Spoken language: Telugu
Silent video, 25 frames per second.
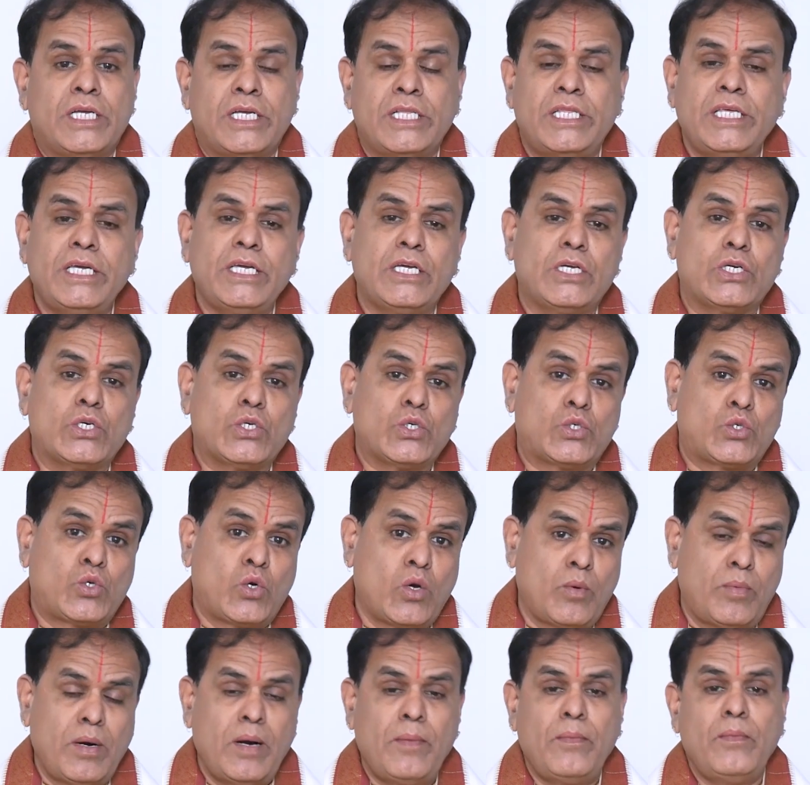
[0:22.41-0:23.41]
ఇది
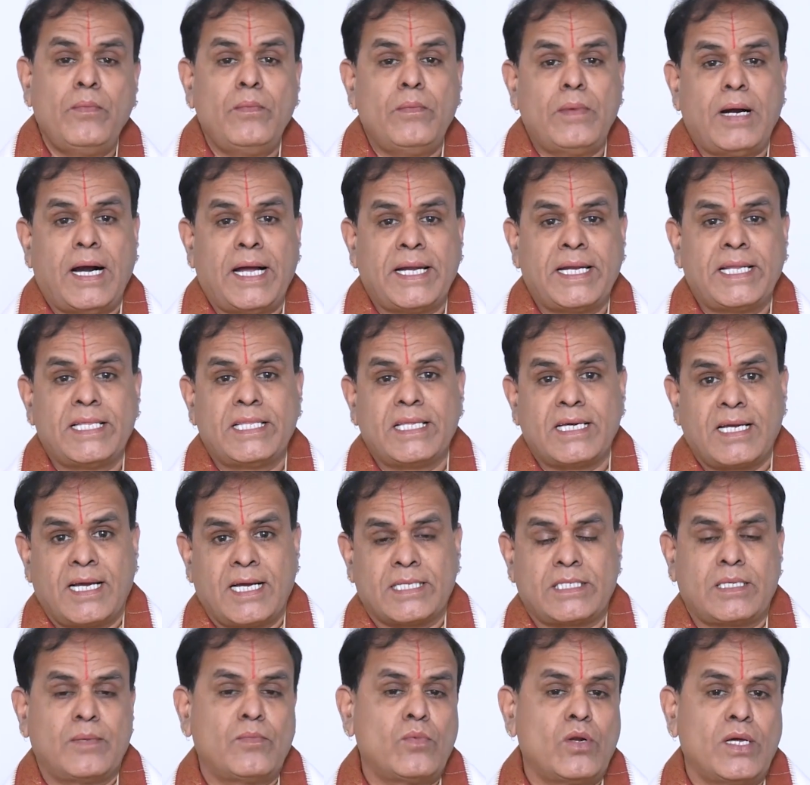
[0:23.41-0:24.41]
శుభం అనేది
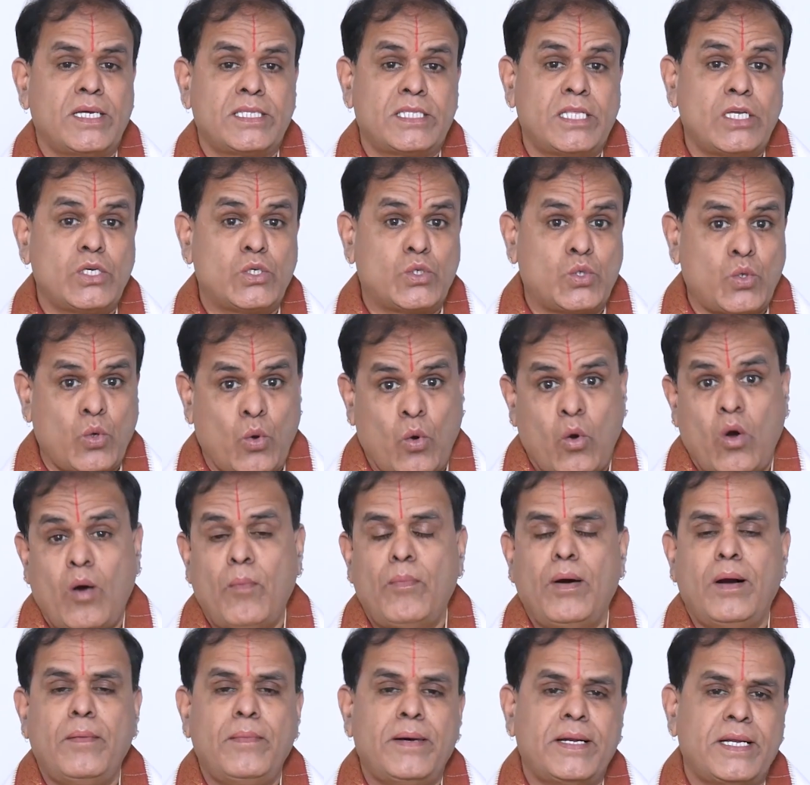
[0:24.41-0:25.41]
గతంలో అయితే
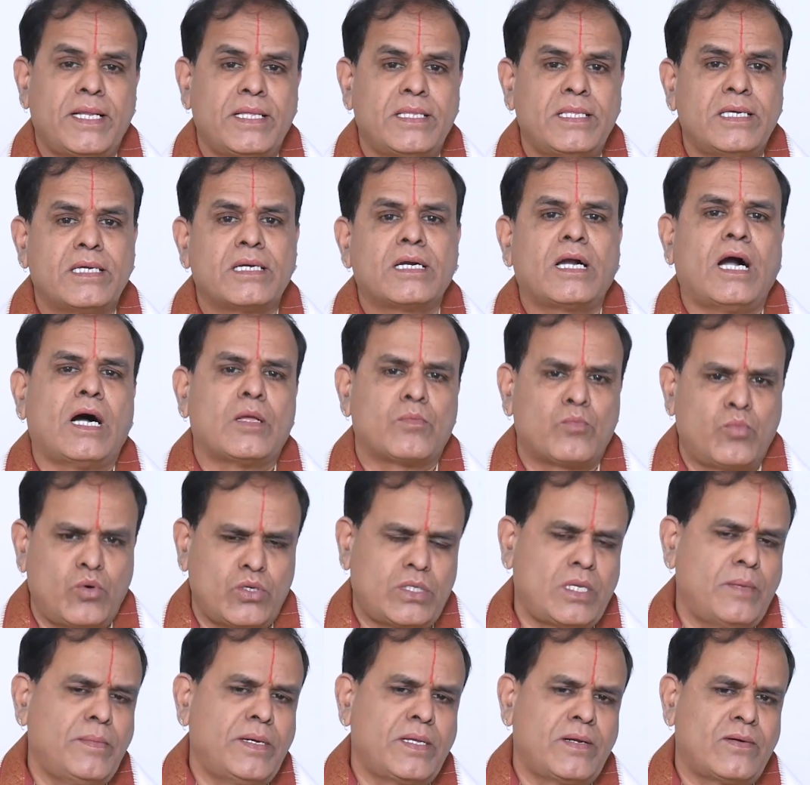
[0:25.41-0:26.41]
శోభం అనేది ఇంకా
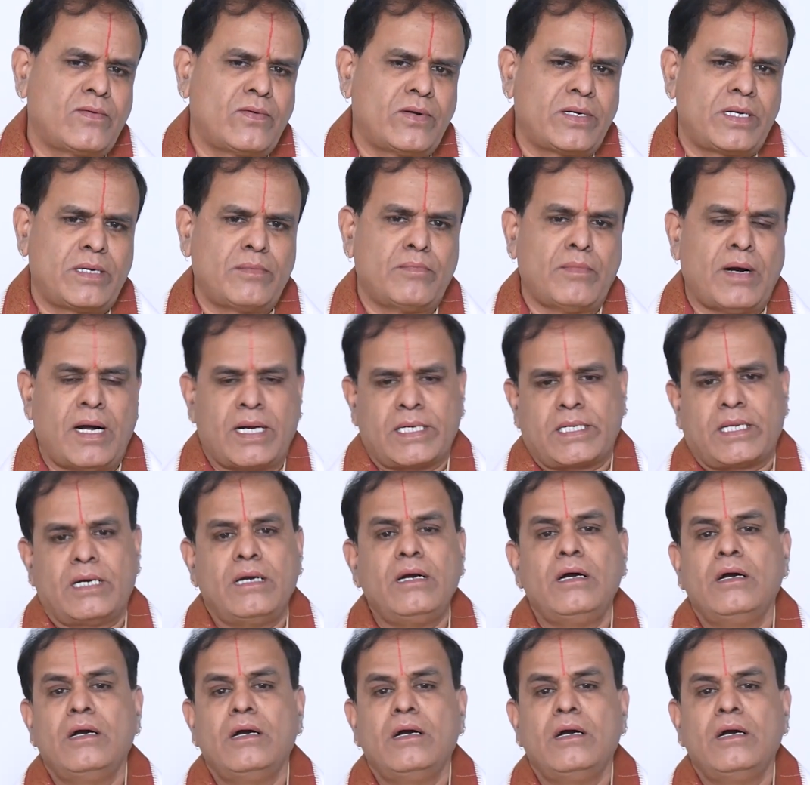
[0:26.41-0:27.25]
అద్భుతమైనటువంటి మాట